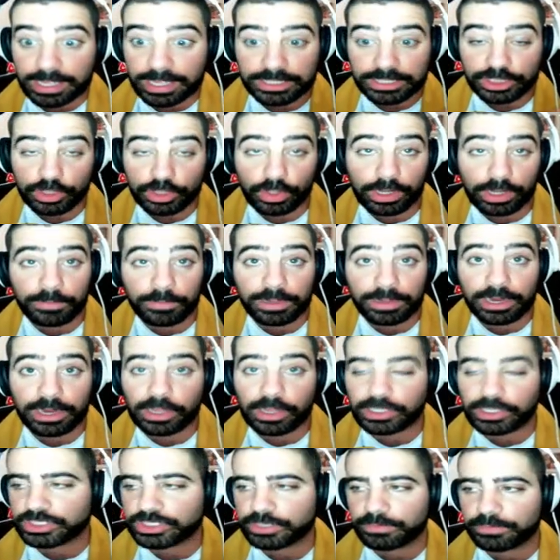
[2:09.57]
que ha sido
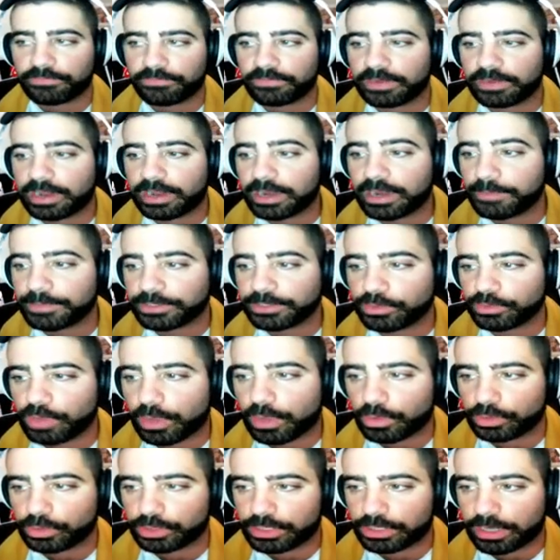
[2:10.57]
eliminado en semifinales, me
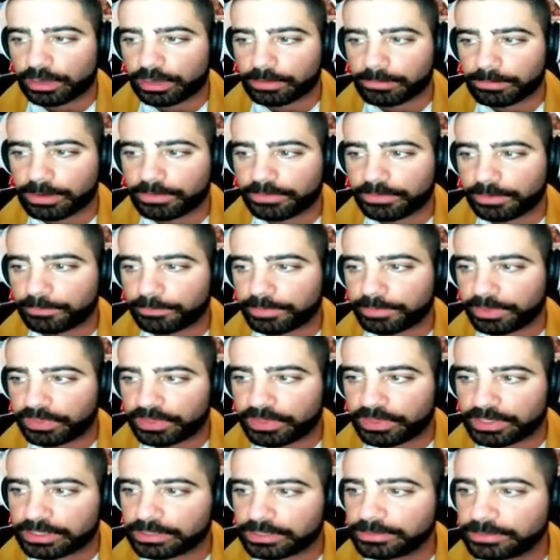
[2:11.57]
toca contra el rival del
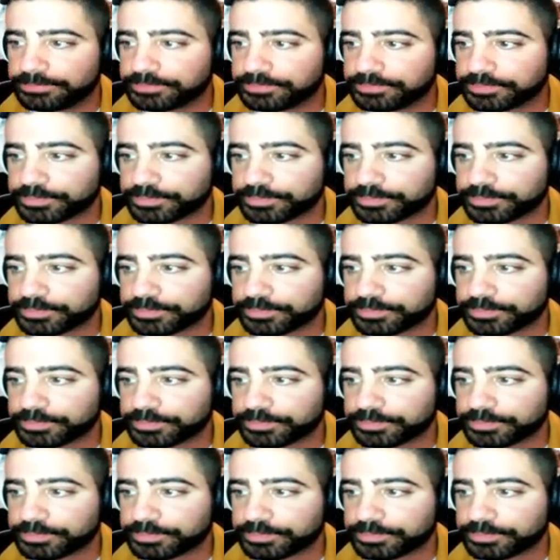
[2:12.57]
PZ.